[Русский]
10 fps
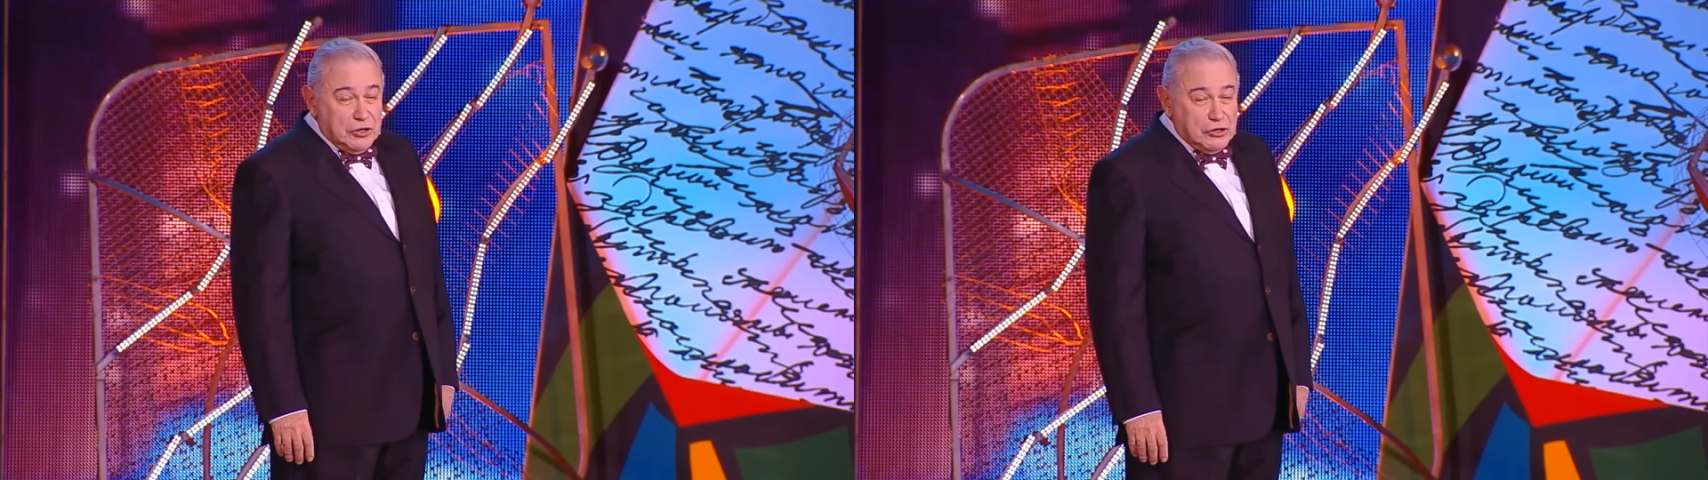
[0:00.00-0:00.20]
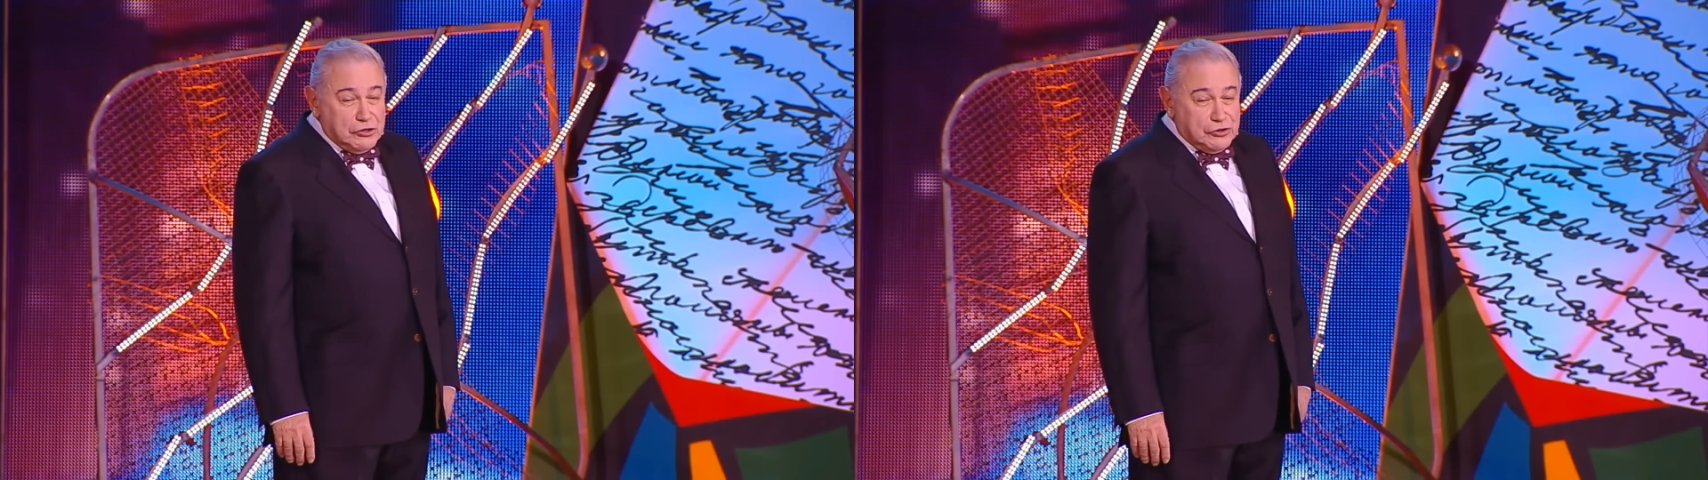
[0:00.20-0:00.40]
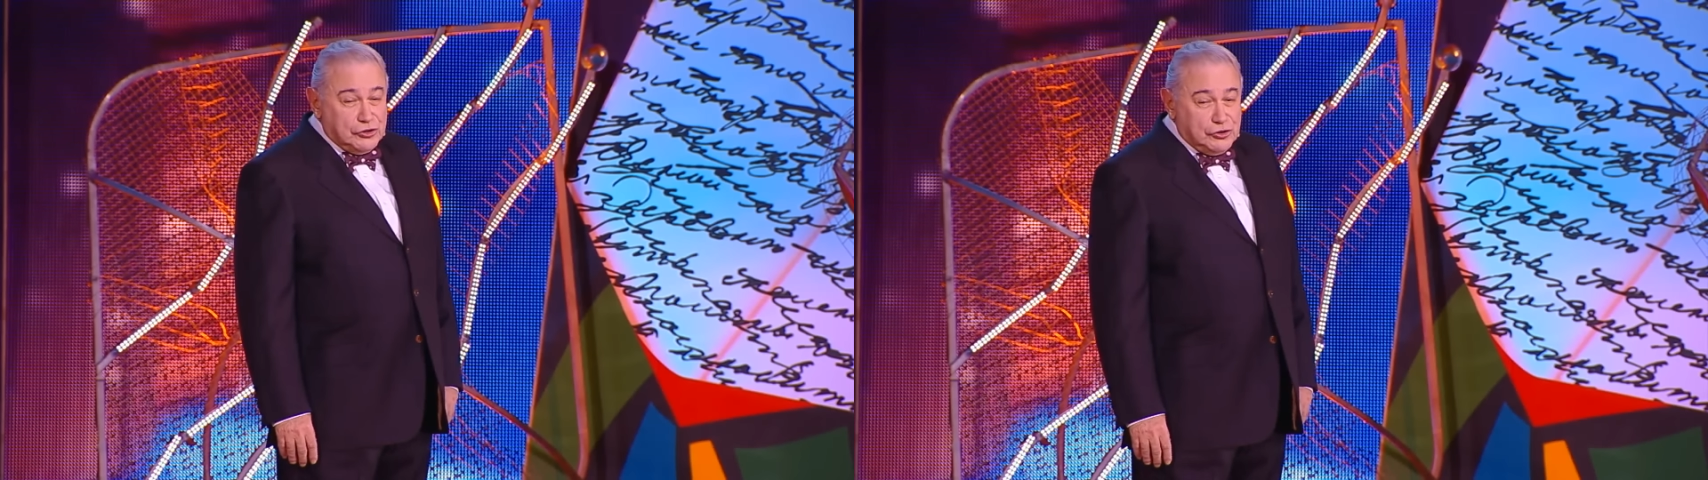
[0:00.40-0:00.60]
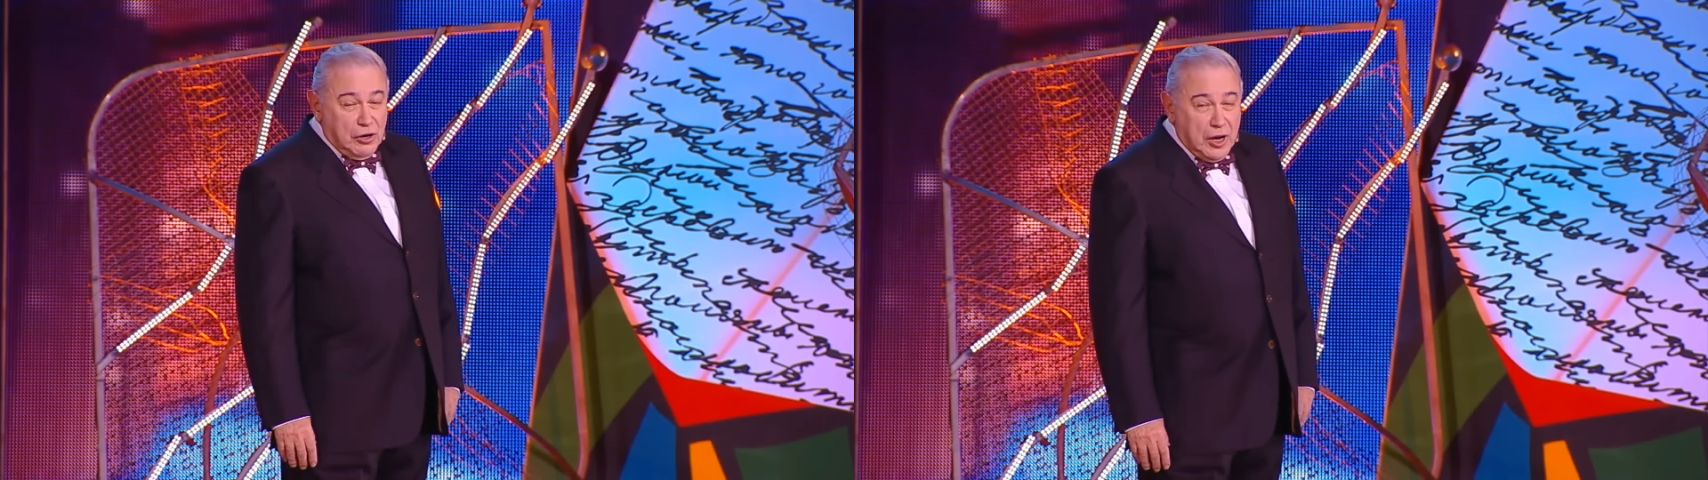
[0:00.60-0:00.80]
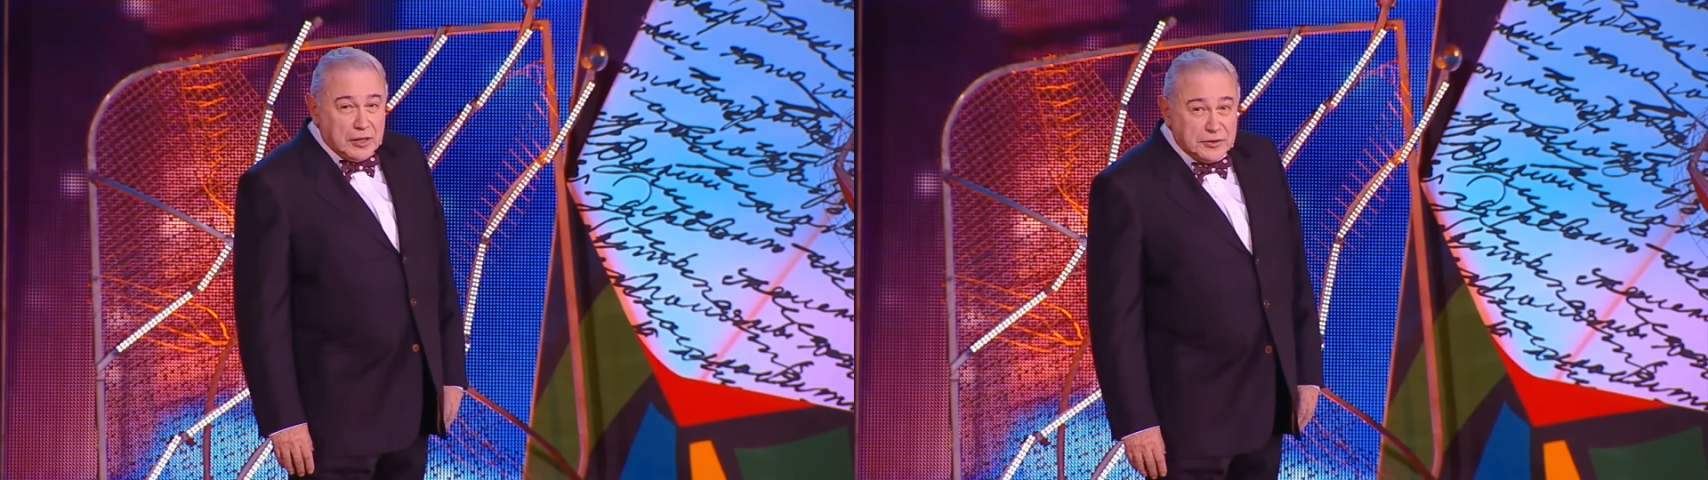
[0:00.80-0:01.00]
и
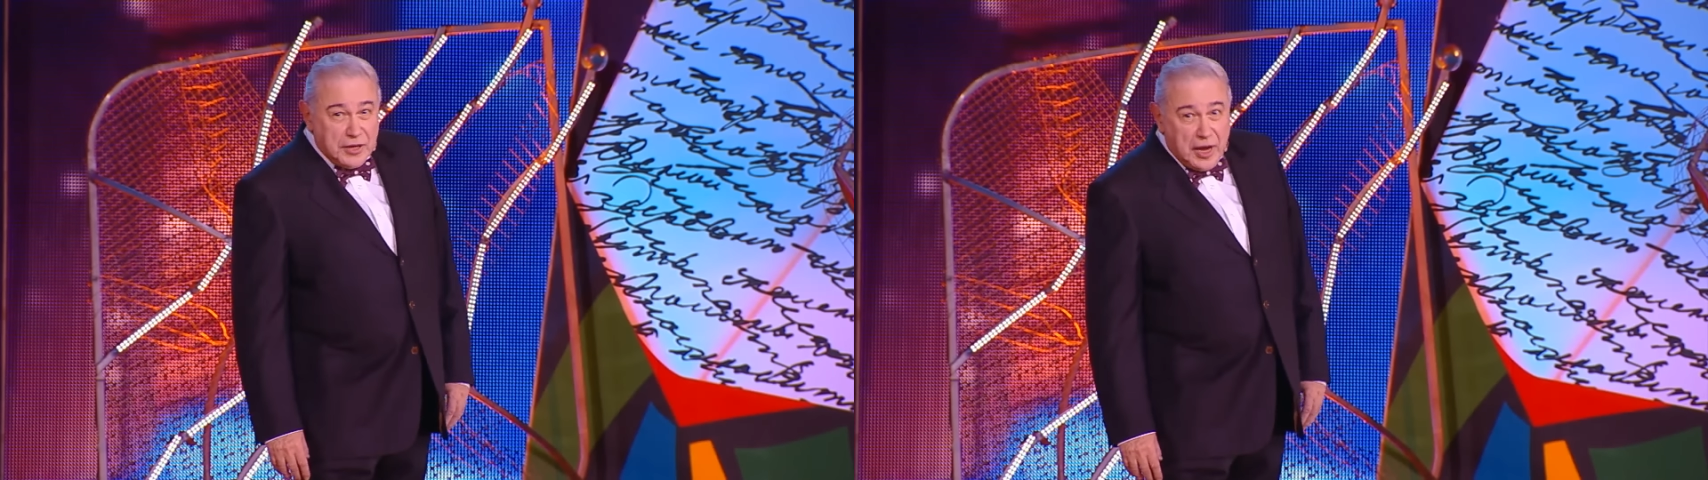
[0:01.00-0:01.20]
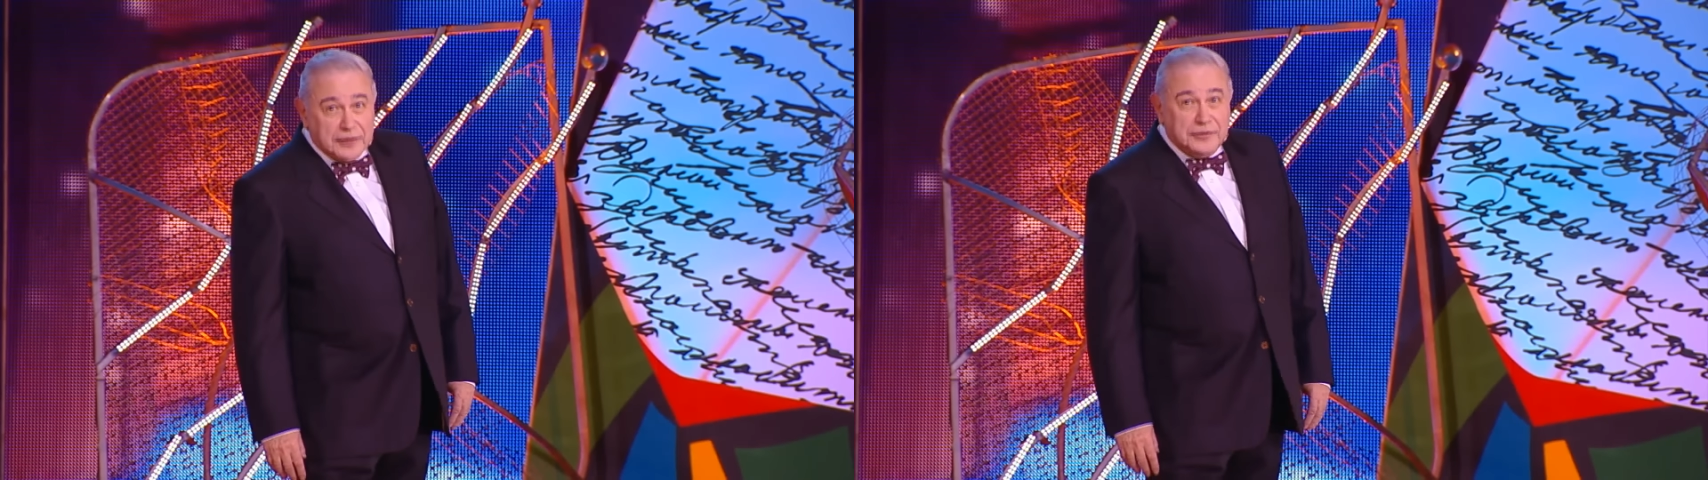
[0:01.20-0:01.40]
еще одна